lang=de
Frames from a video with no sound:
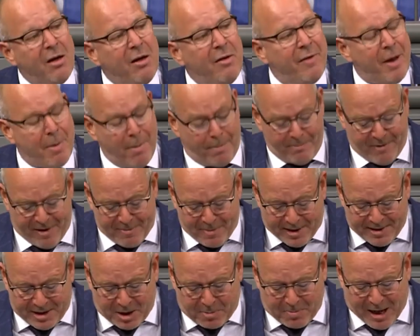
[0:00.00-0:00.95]
Wenn
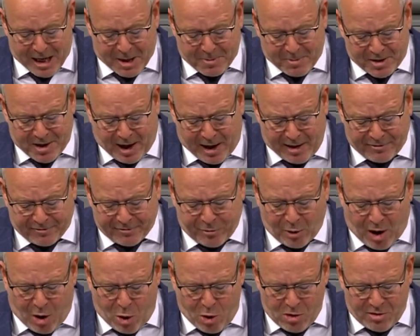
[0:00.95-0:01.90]
man sich beispielhaft
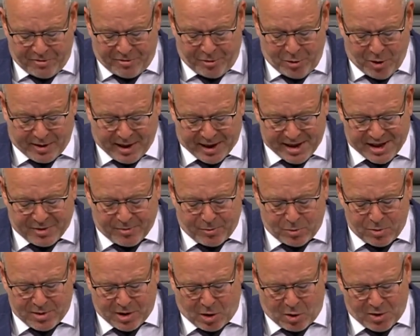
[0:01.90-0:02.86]
vor Augen führt, dass
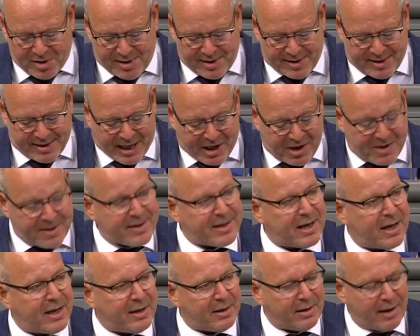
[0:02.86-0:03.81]

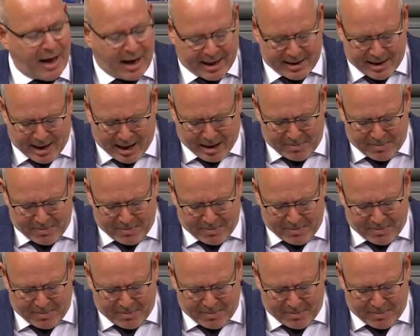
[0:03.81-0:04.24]
2016 nach einer